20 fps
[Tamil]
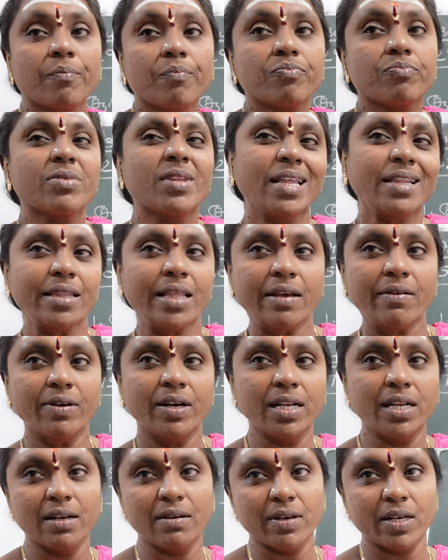தந்தை
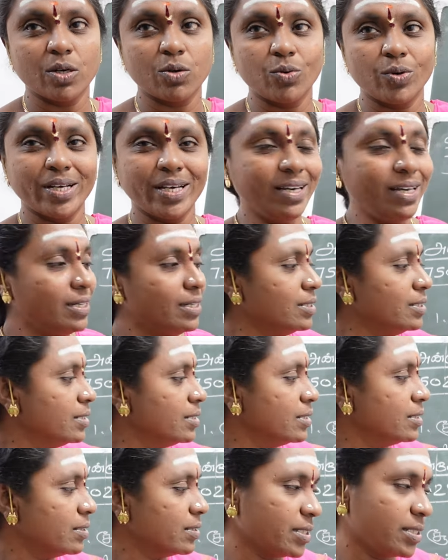வழியில் வரக்கூடிய
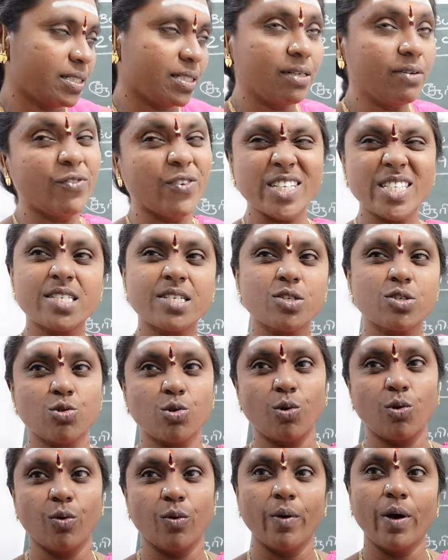இது ஃபஸ்ட்டு
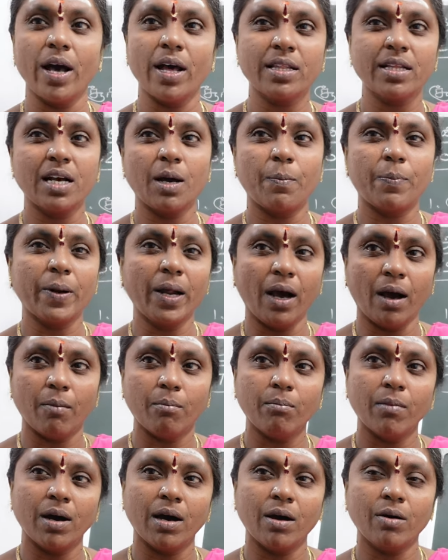சொல்லும் அதுக்கப்புறம்
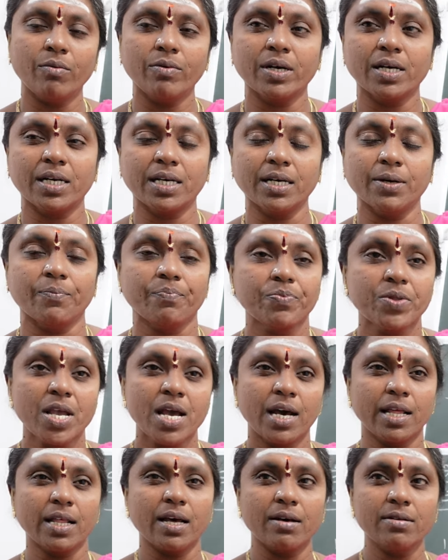அம்மாவுக்கு
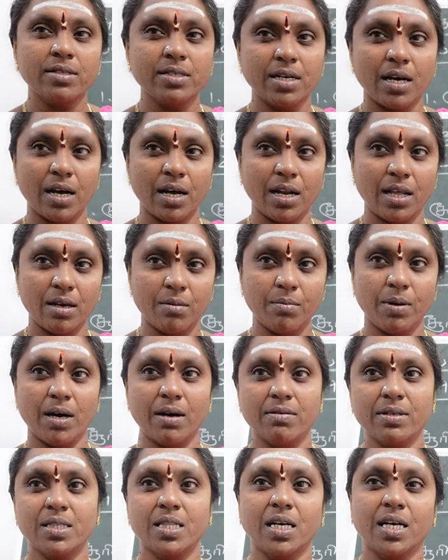அதாவது நாலாம்
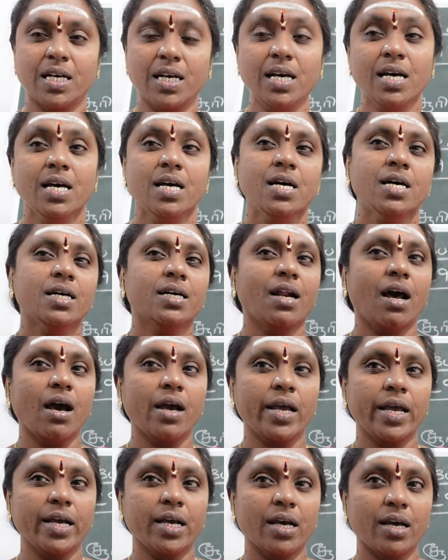பாவத்துக்கு
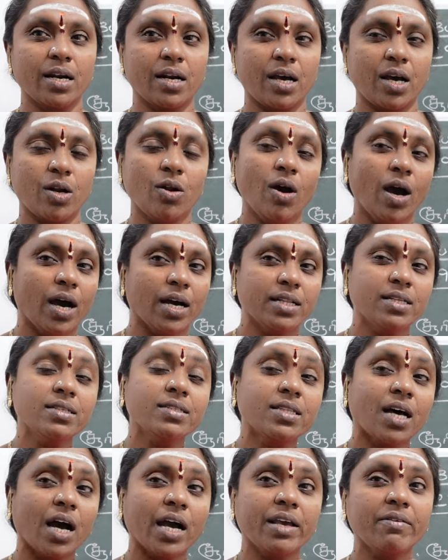ராகு எங்கே இருக்காரோ அது
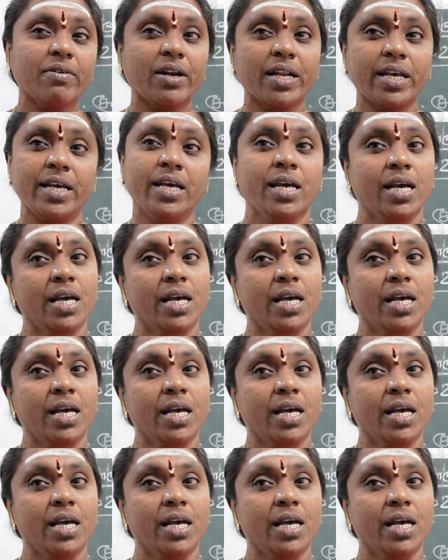தாய் வழி